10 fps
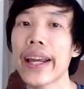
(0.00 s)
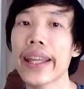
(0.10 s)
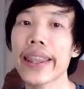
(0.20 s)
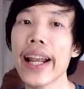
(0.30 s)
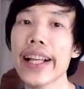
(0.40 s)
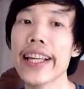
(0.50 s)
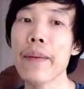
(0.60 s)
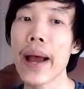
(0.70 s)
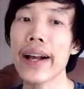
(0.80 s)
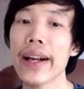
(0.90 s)
Đây là gì các
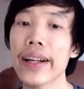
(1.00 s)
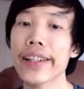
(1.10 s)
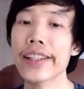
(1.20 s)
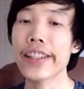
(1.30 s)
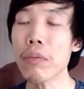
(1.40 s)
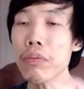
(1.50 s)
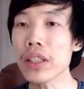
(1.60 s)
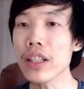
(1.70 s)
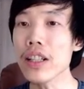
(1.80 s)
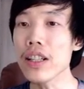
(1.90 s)
bạn? Giống
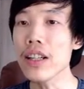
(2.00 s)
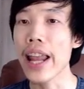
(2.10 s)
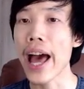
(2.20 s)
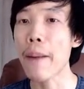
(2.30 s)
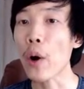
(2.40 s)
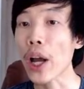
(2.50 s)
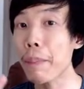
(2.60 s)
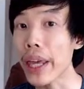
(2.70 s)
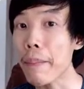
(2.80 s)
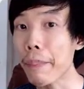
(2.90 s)
như là một cái
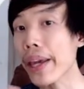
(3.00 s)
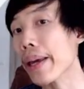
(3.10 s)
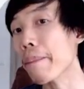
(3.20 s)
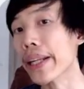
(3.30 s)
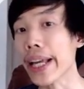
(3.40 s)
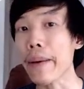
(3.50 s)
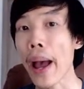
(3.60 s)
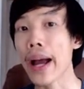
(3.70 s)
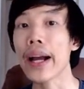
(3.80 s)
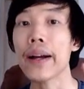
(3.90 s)
PMP, mình nghĩ các
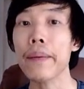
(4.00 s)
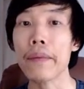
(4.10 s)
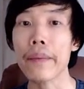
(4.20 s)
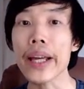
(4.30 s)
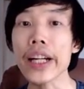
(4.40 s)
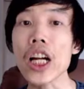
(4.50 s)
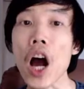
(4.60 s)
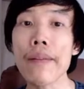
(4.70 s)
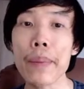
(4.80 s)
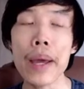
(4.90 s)
bạn biết rất
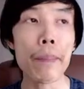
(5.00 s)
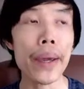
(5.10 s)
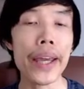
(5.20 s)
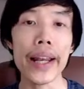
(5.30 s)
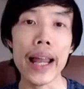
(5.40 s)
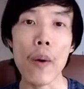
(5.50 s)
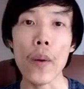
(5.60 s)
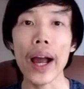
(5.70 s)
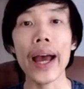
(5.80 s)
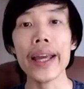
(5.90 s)
rõ về PMP là một
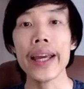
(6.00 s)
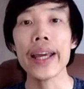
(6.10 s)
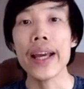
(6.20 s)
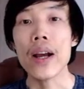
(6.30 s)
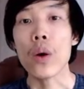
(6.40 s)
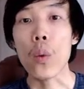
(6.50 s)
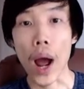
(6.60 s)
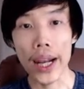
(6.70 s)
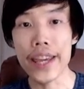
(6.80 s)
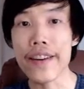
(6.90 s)
cái
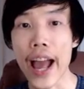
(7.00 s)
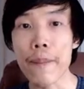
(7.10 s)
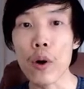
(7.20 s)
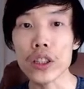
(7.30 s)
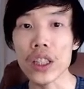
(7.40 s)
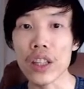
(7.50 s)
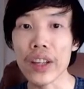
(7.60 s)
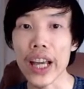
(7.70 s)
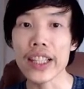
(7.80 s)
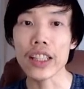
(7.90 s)
quản lý dự án, một cái
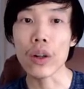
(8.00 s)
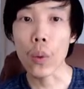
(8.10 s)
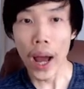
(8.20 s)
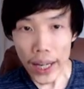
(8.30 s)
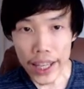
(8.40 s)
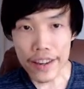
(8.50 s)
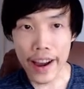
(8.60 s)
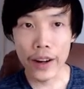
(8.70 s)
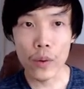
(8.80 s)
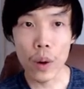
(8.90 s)
certification cho quản lý dự
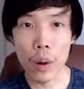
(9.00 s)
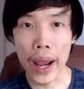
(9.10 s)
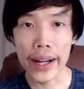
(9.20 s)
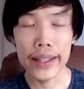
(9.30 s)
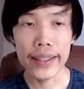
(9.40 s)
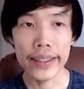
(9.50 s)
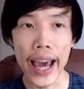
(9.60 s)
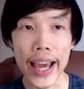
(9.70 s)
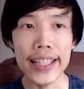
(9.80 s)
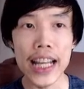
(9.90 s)
án đúng không các bạn?
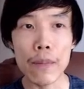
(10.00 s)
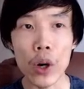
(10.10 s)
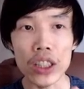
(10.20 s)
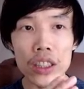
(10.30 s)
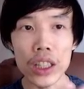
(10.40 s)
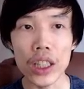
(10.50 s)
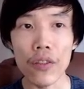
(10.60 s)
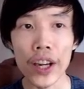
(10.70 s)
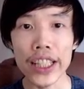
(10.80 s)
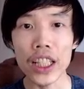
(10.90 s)
Đây chính là một cái
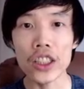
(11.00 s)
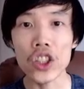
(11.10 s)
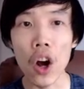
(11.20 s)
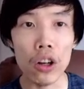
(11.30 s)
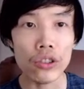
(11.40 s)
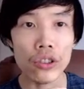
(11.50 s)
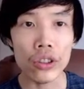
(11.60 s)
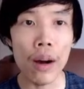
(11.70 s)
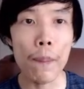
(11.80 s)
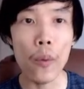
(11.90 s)
certification cho
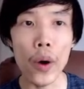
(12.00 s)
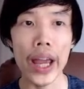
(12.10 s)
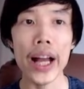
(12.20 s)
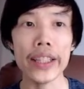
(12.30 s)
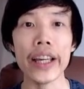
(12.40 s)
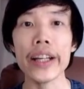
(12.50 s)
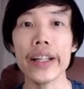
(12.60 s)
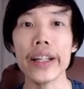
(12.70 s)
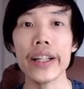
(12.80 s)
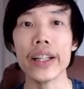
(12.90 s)
software architect,
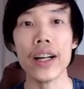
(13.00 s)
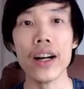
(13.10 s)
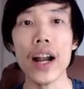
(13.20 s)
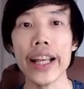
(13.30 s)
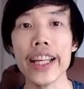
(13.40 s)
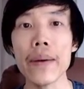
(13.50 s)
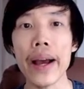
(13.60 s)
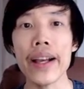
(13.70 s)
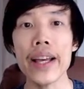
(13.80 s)
còn gọi là gì các bạn?